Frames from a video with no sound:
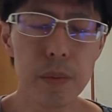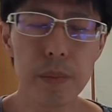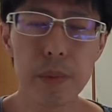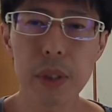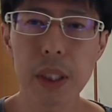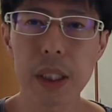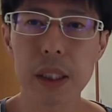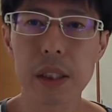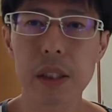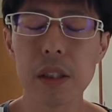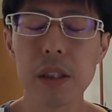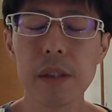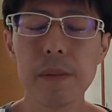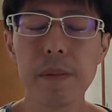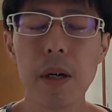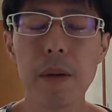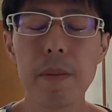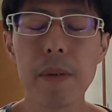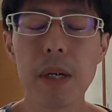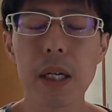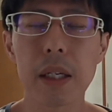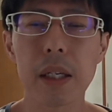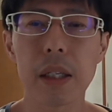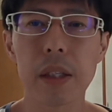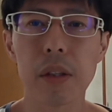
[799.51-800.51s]
もは
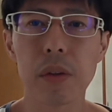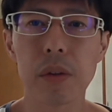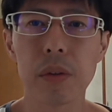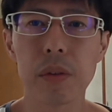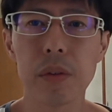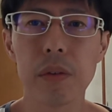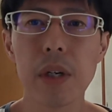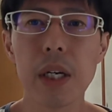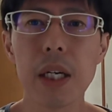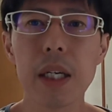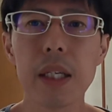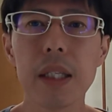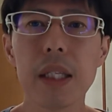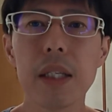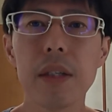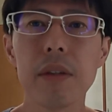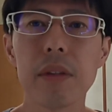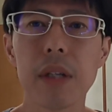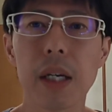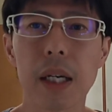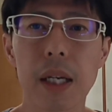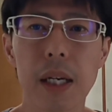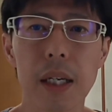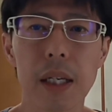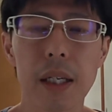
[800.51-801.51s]
スーパーマーケットに売られてる
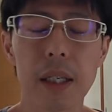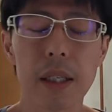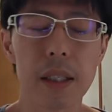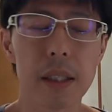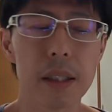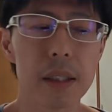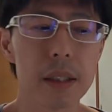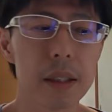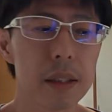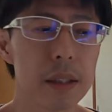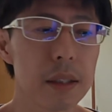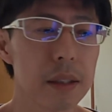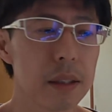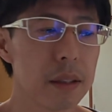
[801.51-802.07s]
から、